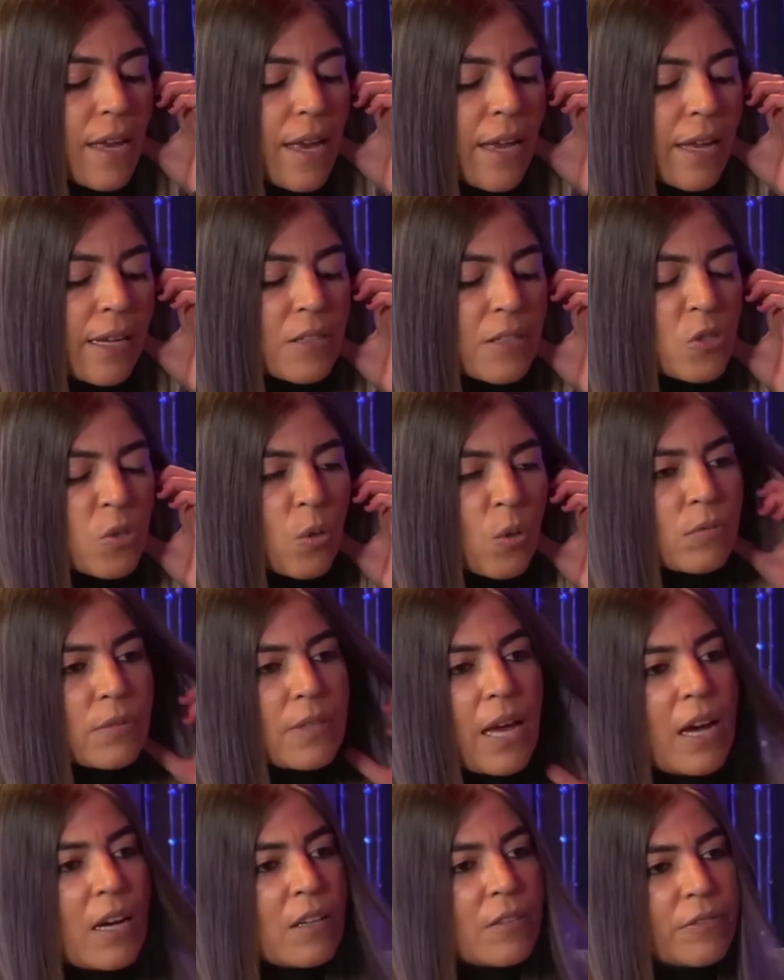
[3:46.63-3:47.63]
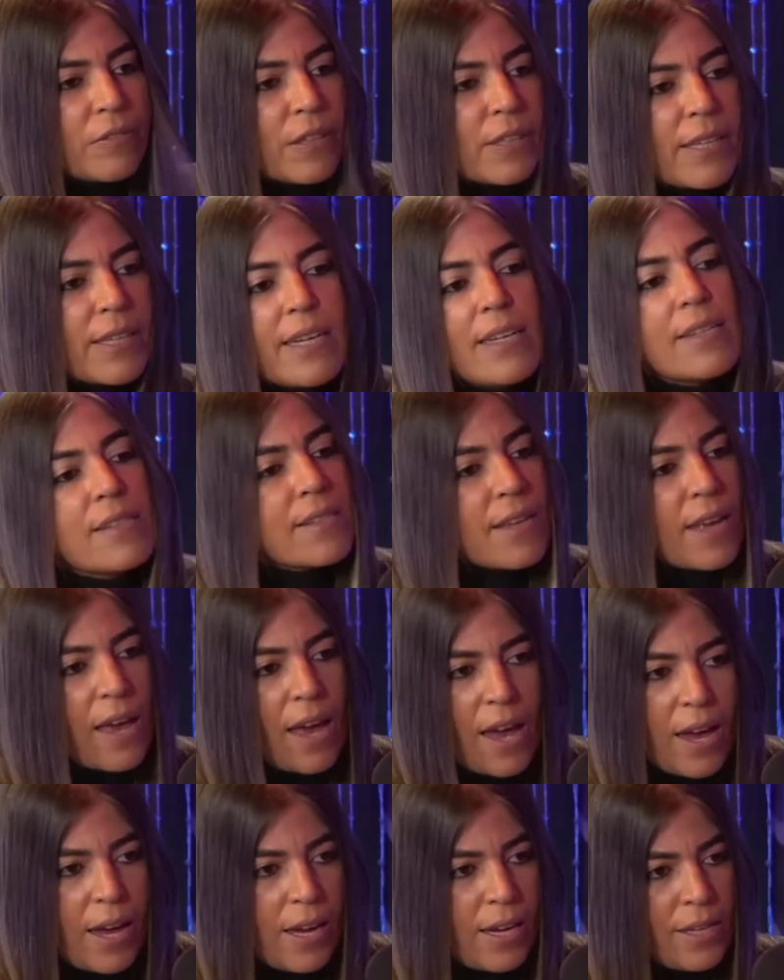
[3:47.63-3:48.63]
ela descontava 15
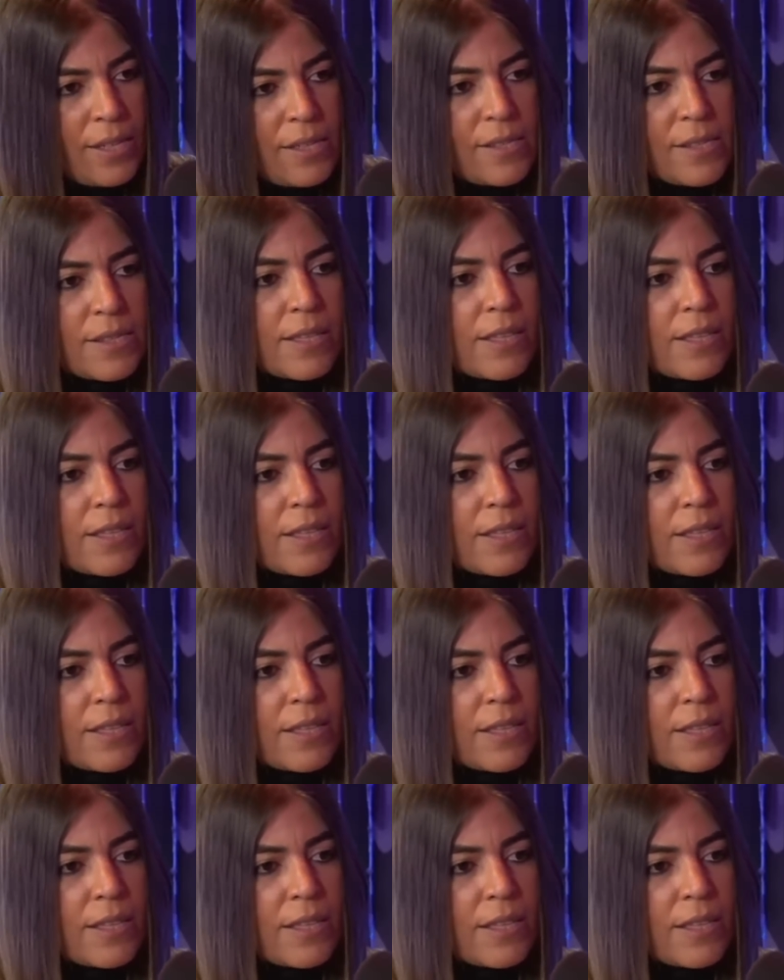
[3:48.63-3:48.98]
reais,